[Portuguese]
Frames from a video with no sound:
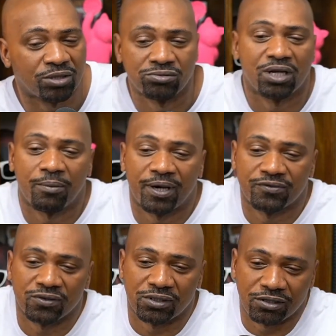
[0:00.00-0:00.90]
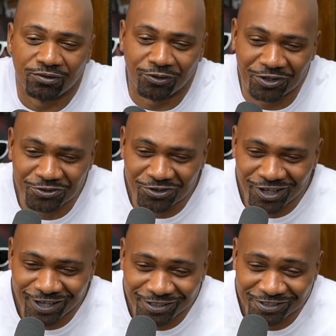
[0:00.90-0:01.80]
mas nunca mais voltei no Altas
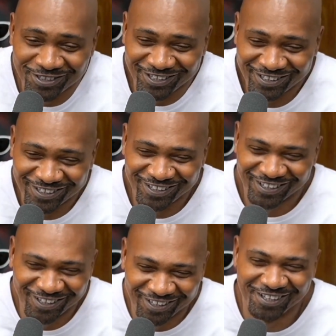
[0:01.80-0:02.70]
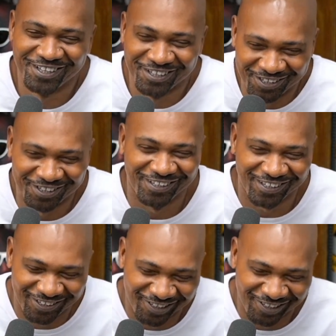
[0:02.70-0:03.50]
Horas.